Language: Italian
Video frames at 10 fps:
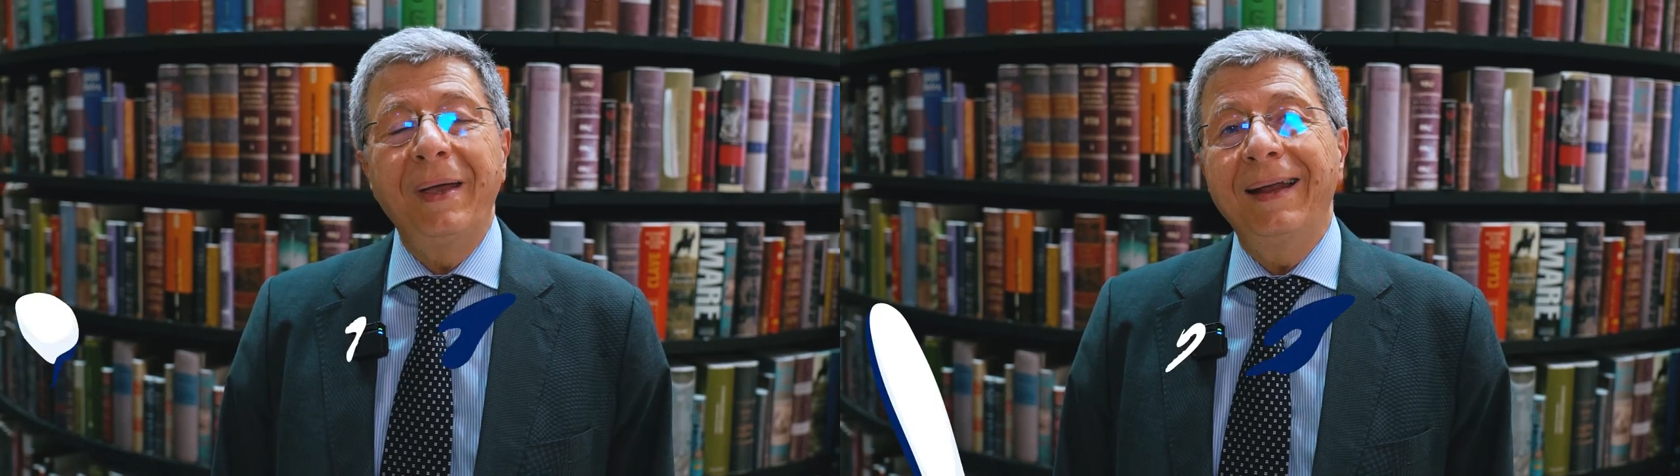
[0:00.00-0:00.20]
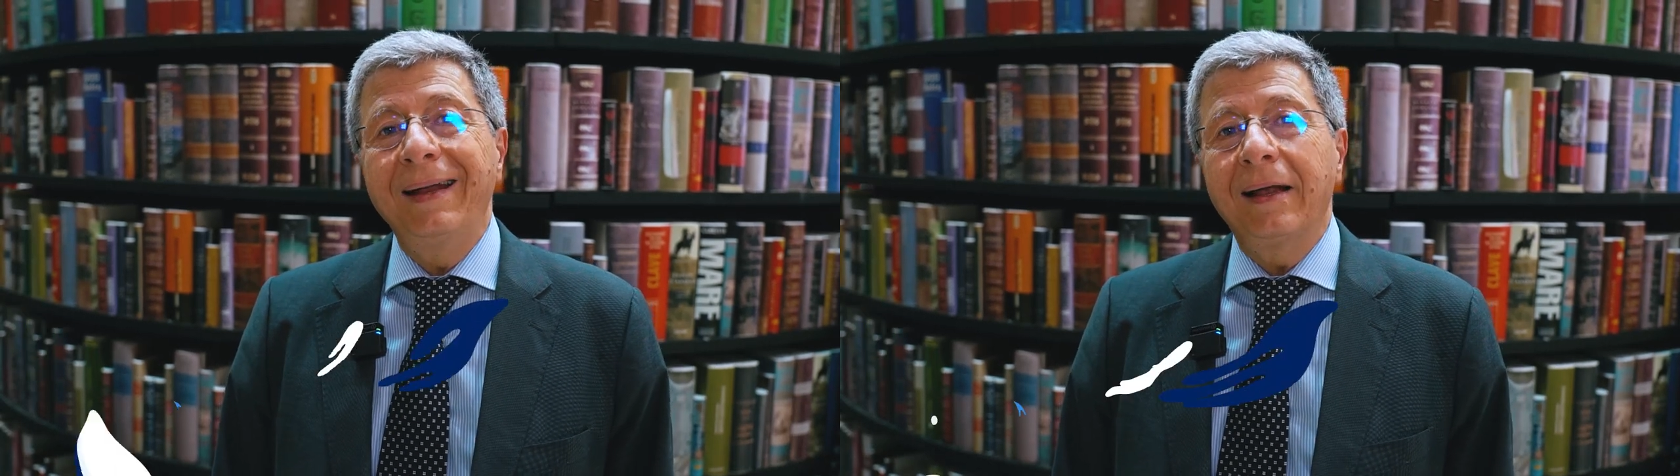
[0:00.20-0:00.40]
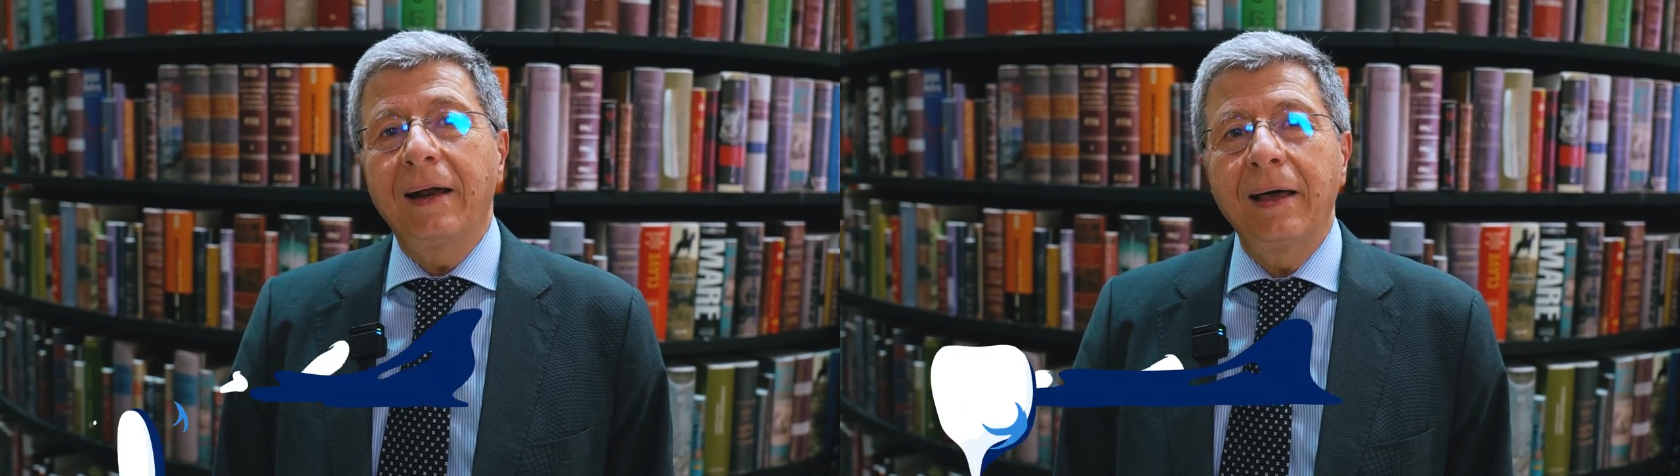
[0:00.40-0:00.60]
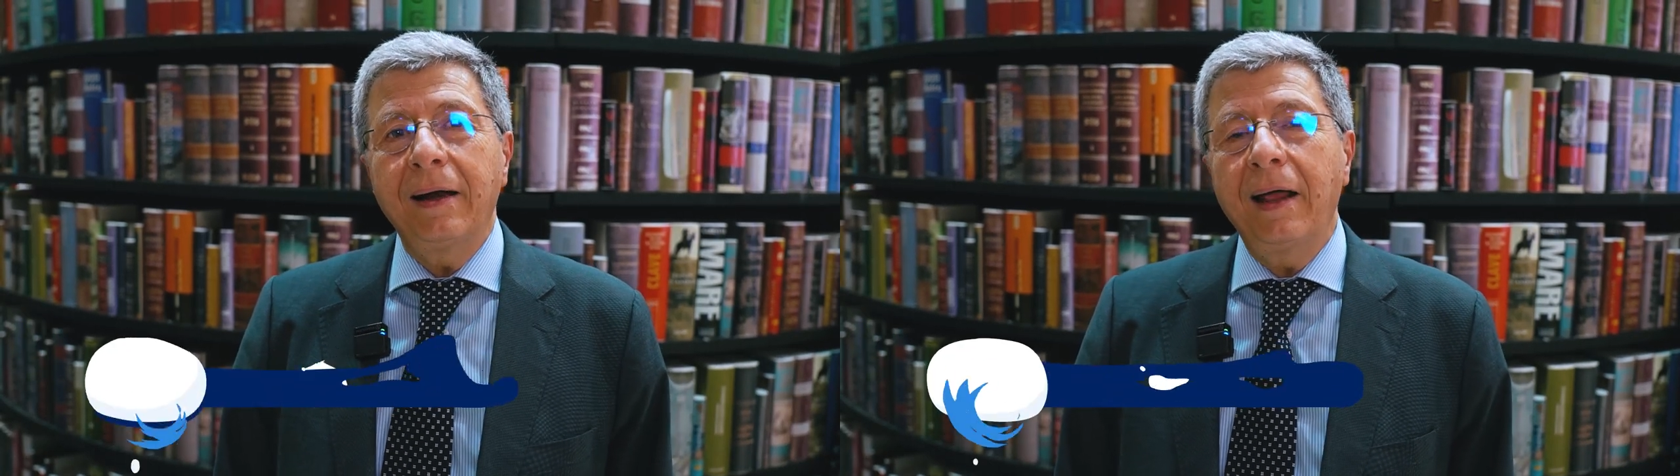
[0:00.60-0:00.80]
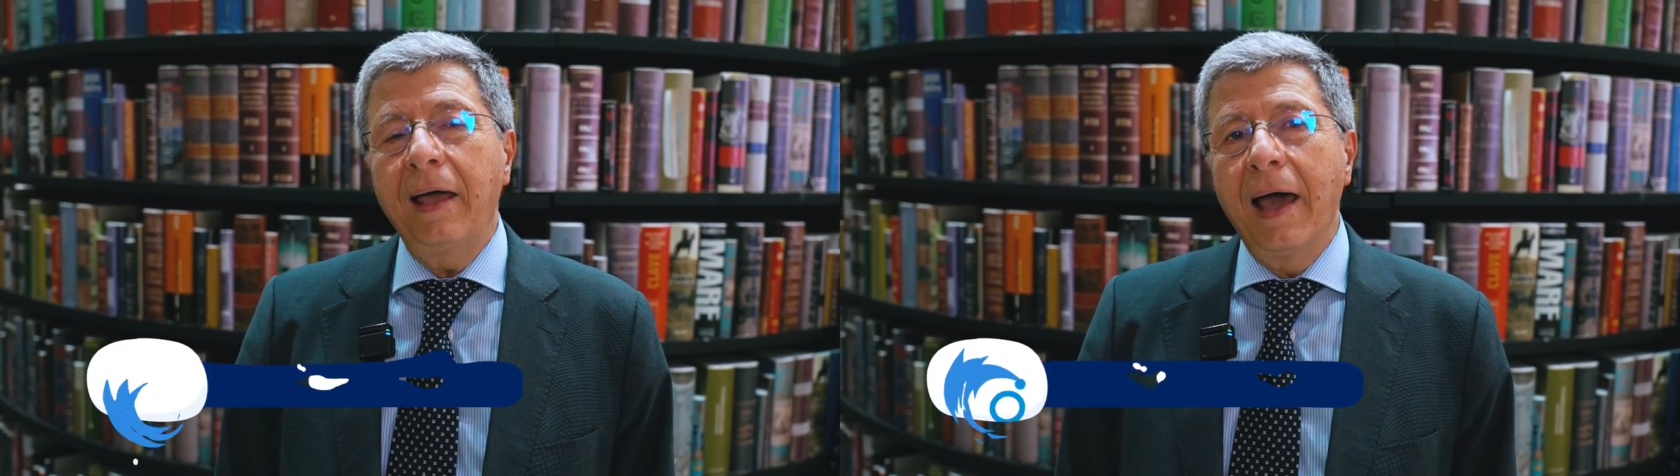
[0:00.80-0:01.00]

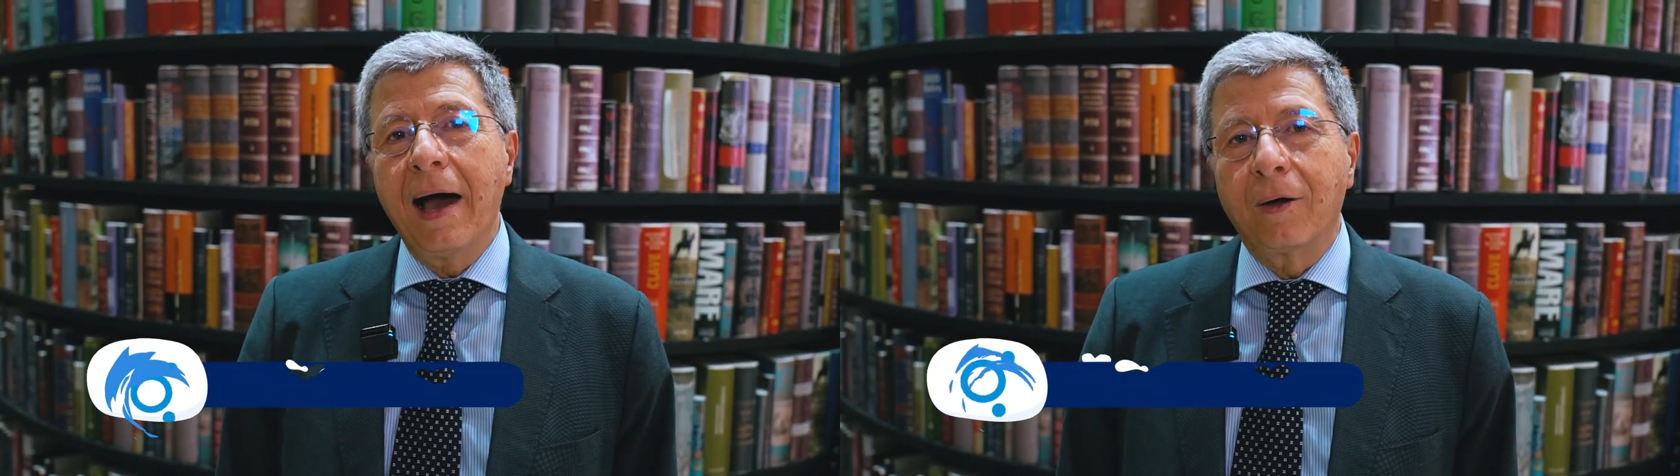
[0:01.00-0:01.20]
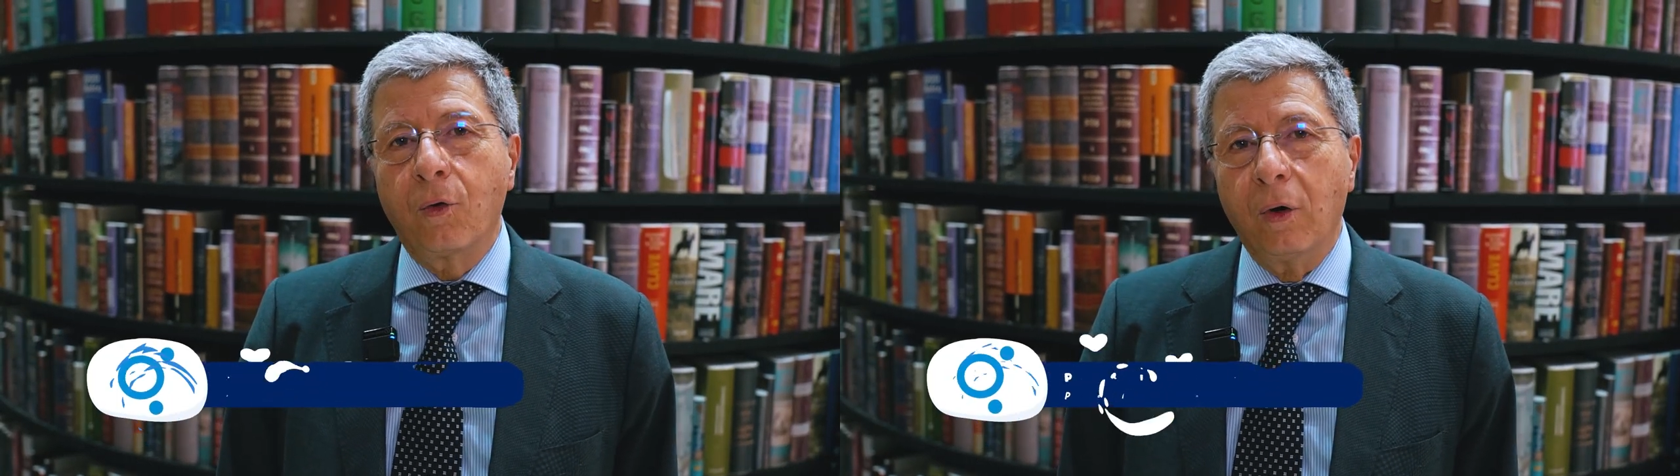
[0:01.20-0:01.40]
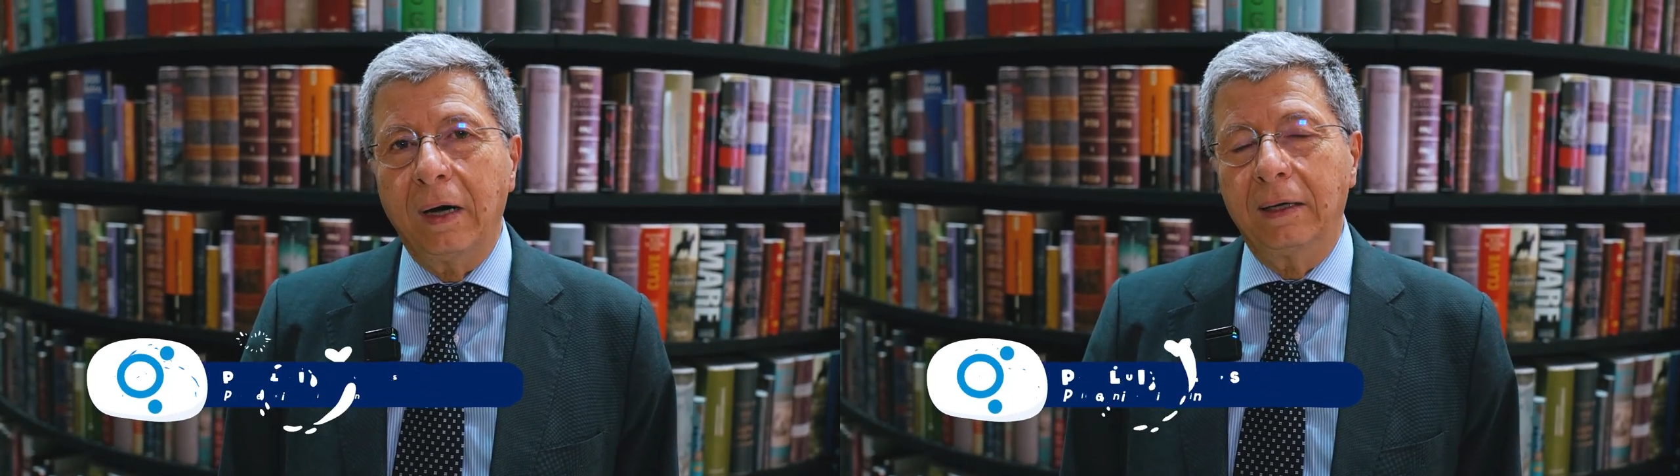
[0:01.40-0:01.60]
PNRR e acqua,